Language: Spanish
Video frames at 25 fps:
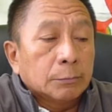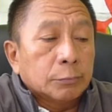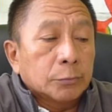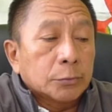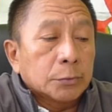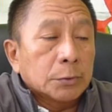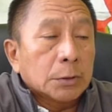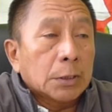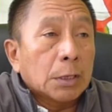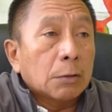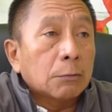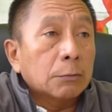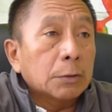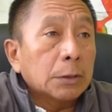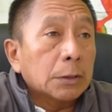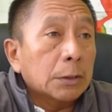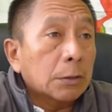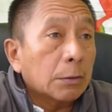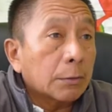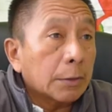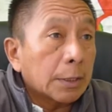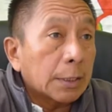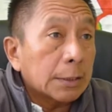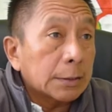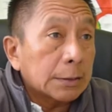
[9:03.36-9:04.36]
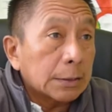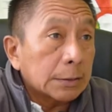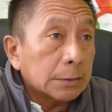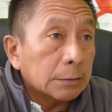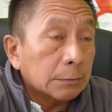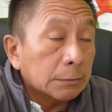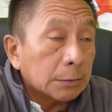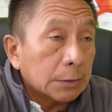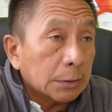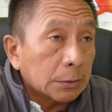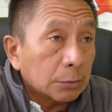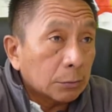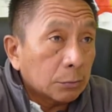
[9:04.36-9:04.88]
La única
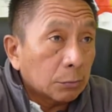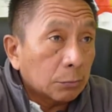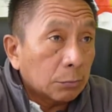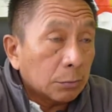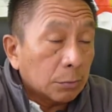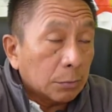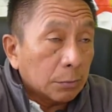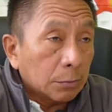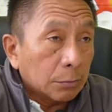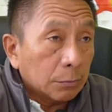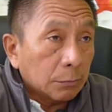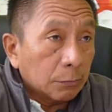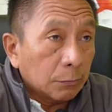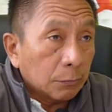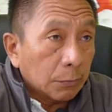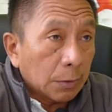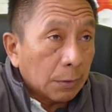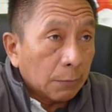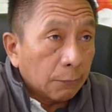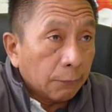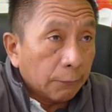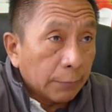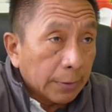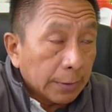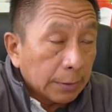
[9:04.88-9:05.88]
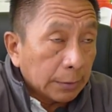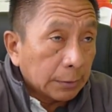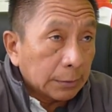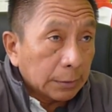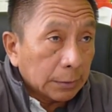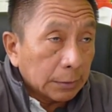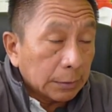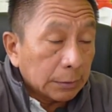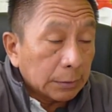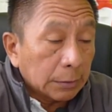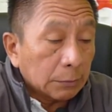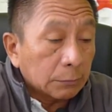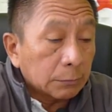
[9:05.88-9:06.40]
organización que estuvo a frente
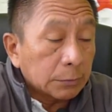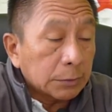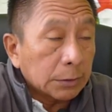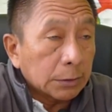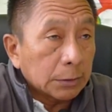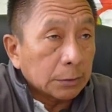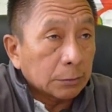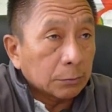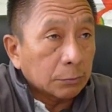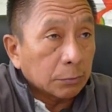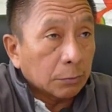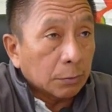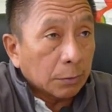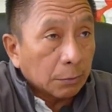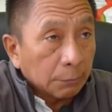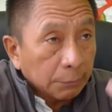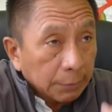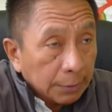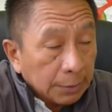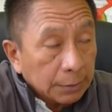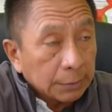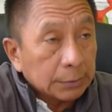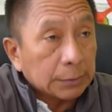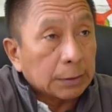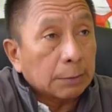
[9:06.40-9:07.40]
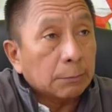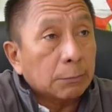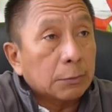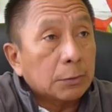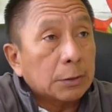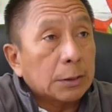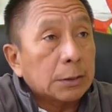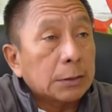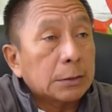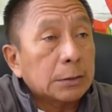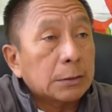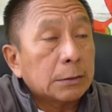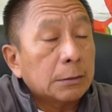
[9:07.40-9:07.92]
de esta lucha y todavía estamos
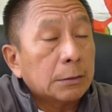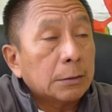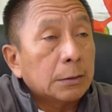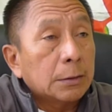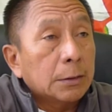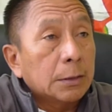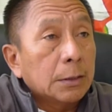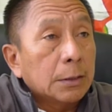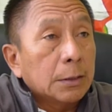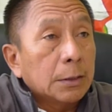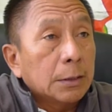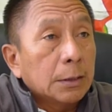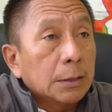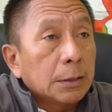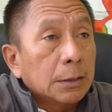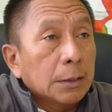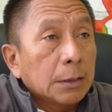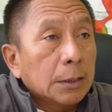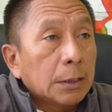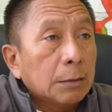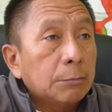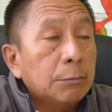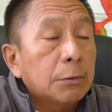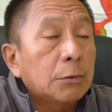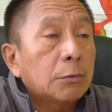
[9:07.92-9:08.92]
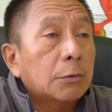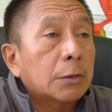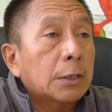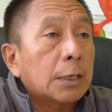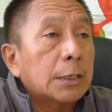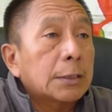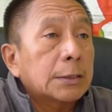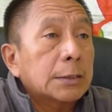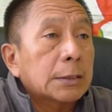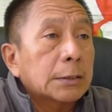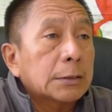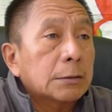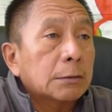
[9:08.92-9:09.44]
ahí es mi
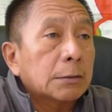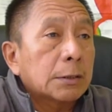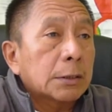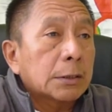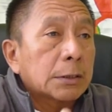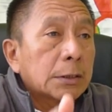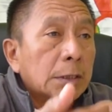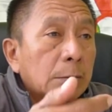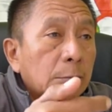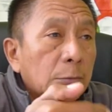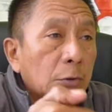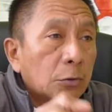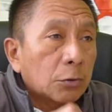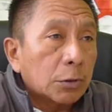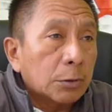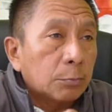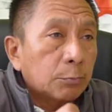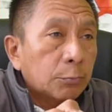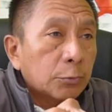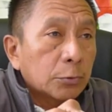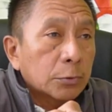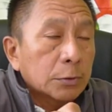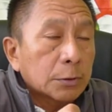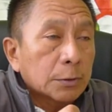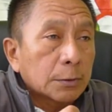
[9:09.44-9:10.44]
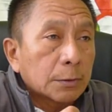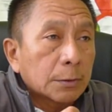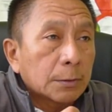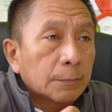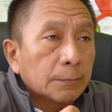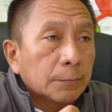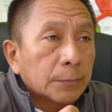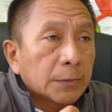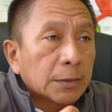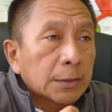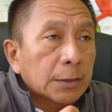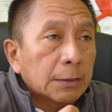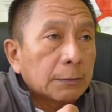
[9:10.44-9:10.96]
organización que se llama OIPUS
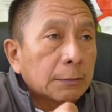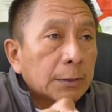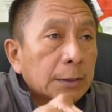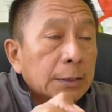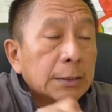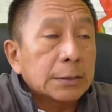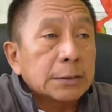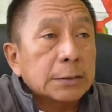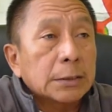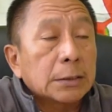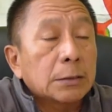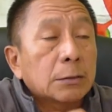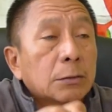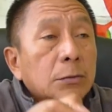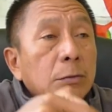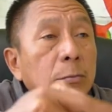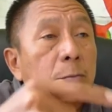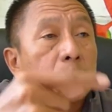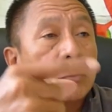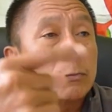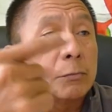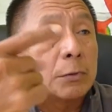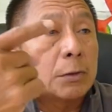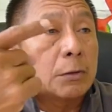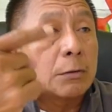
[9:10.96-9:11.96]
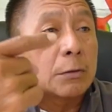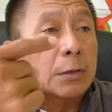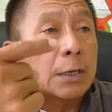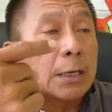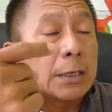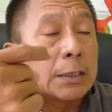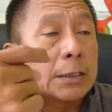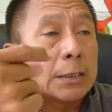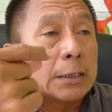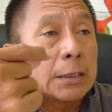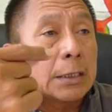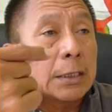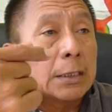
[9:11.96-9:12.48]
que viene siendo como una
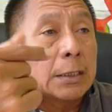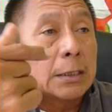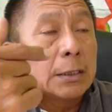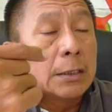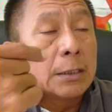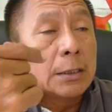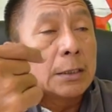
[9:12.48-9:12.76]
orgánica